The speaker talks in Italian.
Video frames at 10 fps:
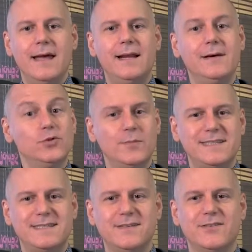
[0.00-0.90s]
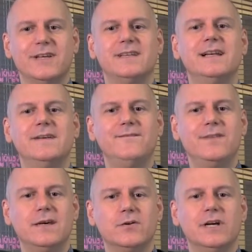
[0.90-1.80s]
e l'automazione
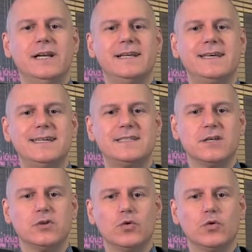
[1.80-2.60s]
dell'invio delle richieste